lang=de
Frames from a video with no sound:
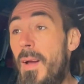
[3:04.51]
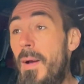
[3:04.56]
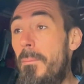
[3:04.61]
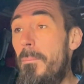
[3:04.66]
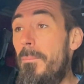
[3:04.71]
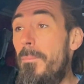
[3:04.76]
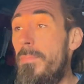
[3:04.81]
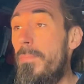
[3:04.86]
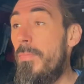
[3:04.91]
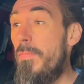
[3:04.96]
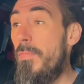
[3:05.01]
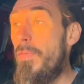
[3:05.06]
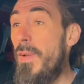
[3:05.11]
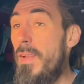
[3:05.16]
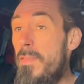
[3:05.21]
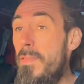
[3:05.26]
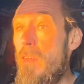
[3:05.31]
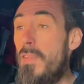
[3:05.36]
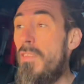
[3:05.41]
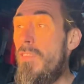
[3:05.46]
Ja,
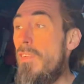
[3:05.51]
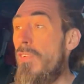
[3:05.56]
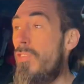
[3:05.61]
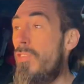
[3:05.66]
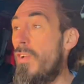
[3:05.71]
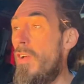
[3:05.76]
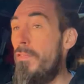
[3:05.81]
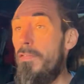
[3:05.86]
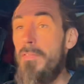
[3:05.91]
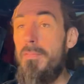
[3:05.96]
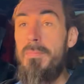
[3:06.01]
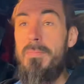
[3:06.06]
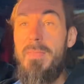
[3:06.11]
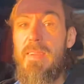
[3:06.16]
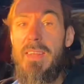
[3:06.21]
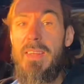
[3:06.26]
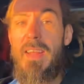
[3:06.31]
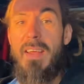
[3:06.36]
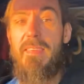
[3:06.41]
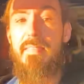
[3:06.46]
Friedensinsel schaffen.
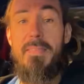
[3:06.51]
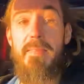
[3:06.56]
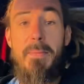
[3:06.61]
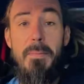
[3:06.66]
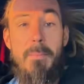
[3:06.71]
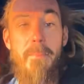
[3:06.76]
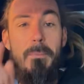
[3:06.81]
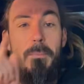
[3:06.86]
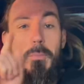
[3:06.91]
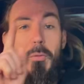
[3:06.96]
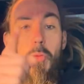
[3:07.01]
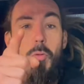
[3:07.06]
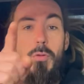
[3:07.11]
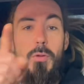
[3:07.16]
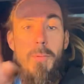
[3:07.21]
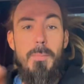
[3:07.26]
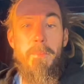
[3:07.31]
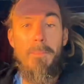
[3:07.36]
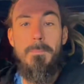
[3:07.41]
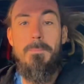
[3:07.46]
Yes. Grüße.